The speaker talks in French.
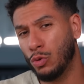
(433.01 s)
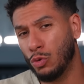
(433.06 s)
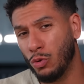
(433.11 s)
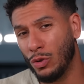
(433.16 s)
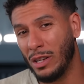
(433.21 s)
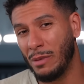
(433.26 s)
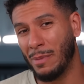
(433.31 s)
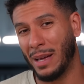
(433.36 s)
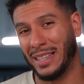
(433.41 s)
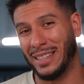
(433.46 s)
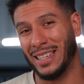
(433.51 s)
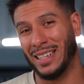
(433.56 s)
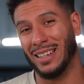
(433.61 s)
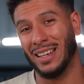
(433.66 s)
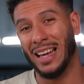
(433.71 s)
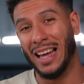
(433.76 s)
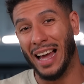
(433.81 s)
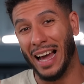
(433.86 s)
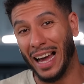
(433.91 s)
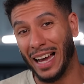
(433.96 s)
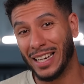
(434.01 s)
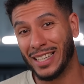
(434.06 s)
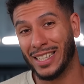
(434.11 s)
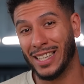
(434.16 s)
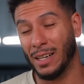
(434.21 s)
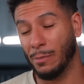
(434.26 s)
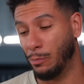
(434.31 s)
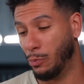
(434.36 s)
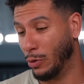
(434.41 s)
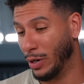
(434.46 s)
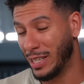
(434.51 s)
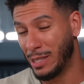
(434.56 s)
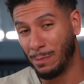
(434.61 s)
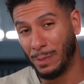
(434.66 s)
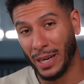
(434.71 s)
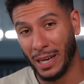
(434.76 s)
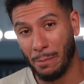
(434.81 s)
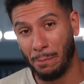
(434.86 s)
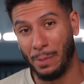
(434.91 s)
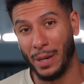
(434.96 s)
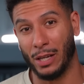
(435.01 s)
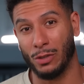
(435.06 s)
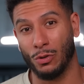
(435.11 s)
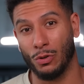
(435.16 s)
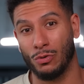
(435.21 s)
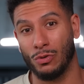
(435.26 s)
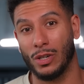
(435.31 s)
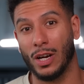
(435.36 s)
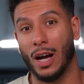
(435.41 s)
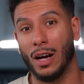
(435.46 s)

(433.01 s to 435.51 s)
tous les matins à jeun pour espérer perdre du